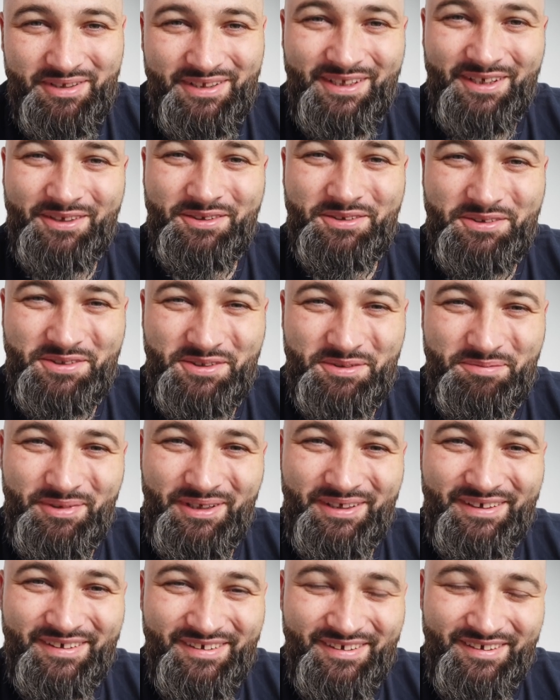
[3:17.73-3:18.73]
I tego
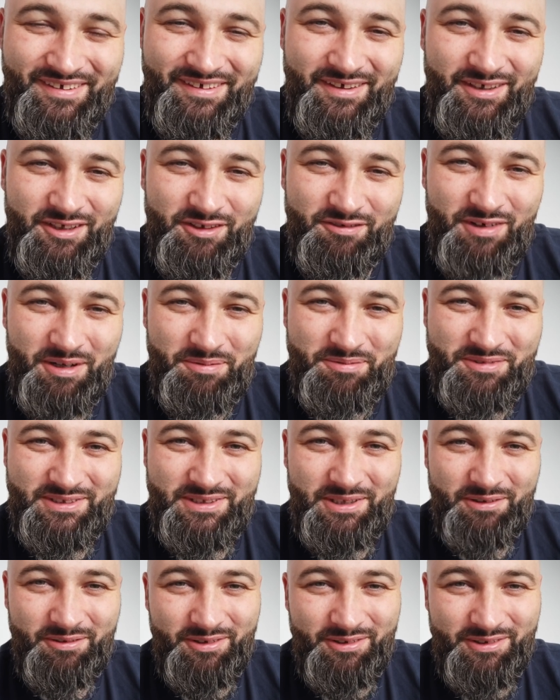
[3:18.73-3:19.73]
sobie i Wam z
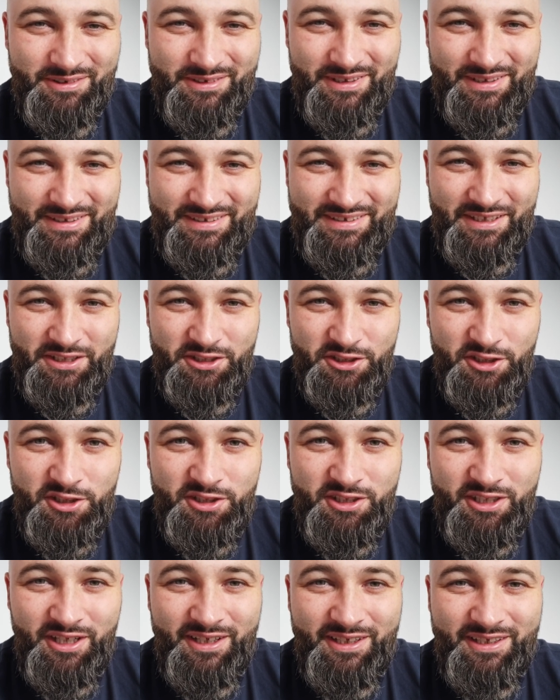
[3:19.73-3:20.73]
całego serca
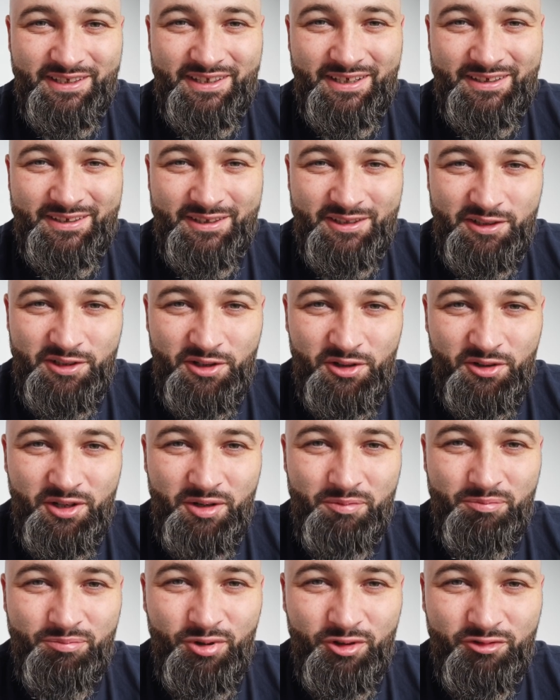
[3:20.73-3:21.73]
życzę i na tę
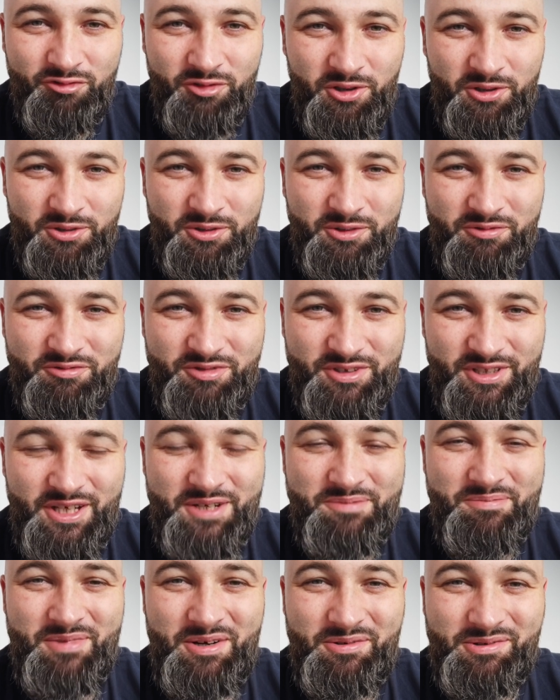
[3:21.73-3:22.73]
drogę powrotów z
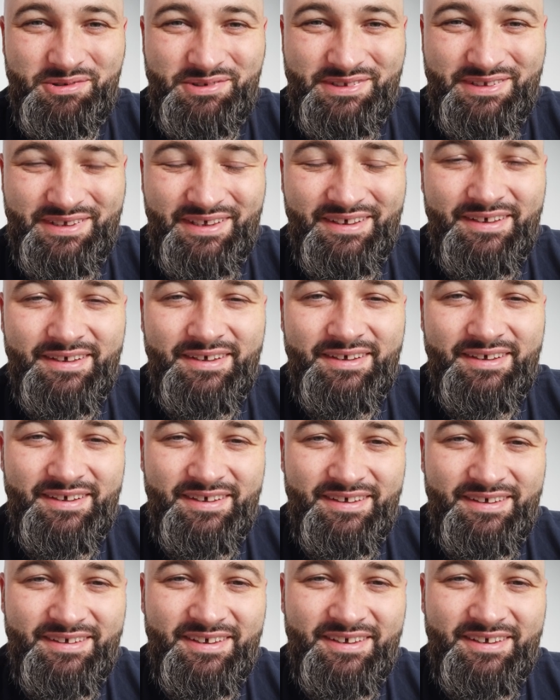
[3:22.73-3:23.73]
Emaus
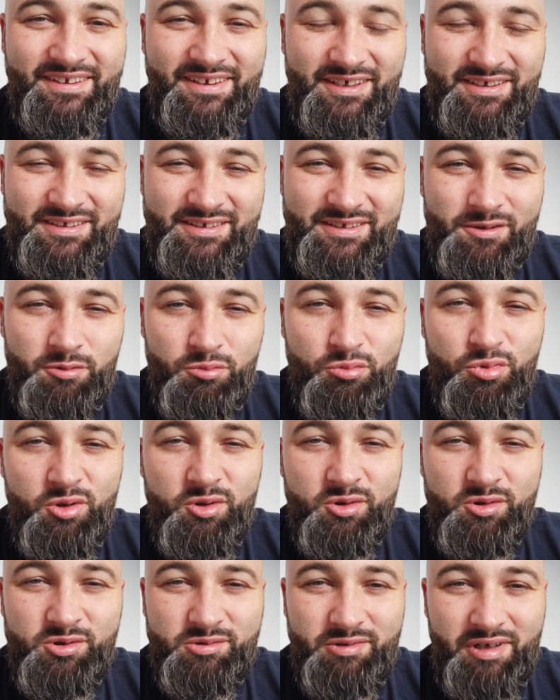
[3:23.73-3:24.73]
niech nas
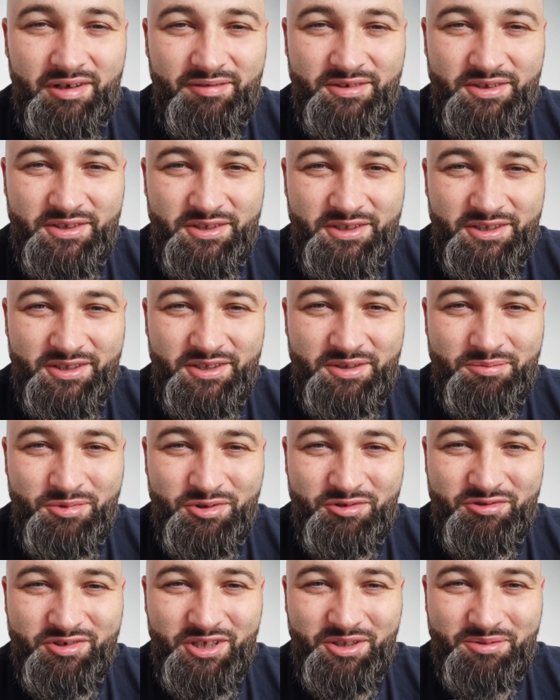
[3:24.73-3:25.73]
błogosławi szczerze
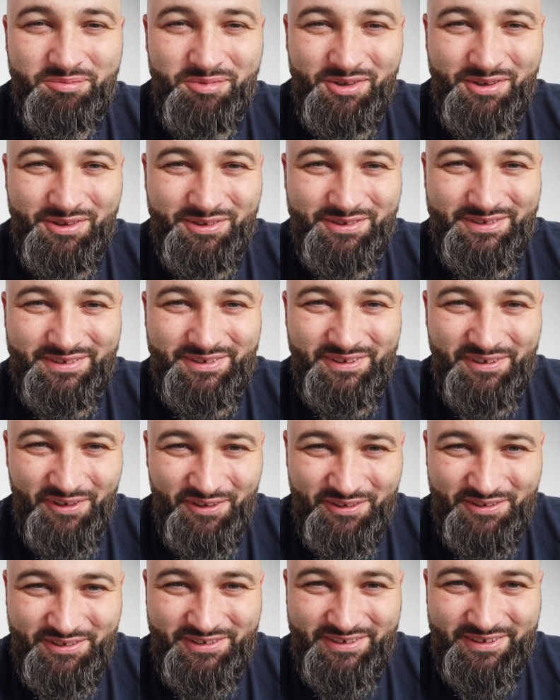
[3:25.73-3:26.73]
Bóg Wszechmogący,
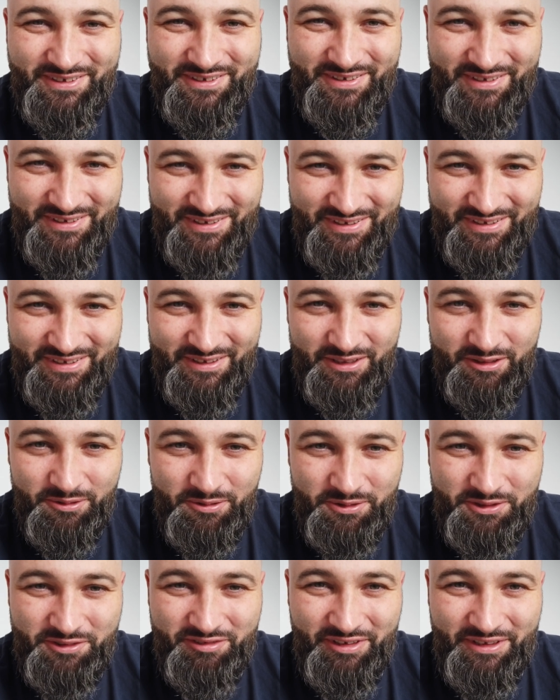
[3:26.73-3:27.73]
Ojciec i Syn i
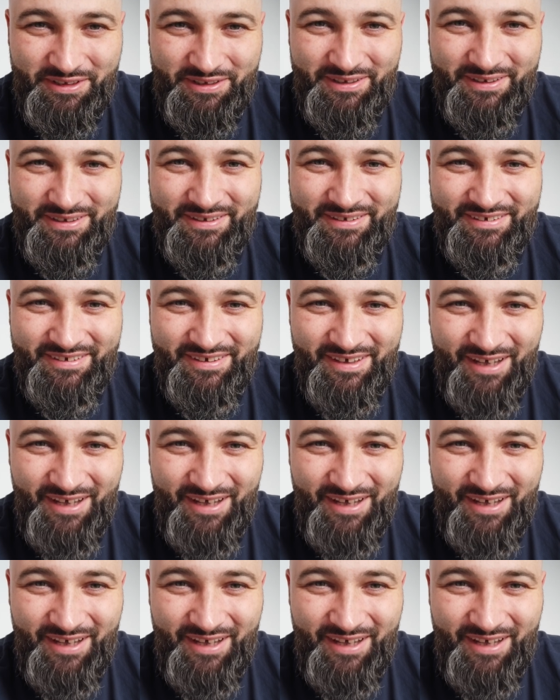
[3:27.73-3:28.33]
Duch Święty.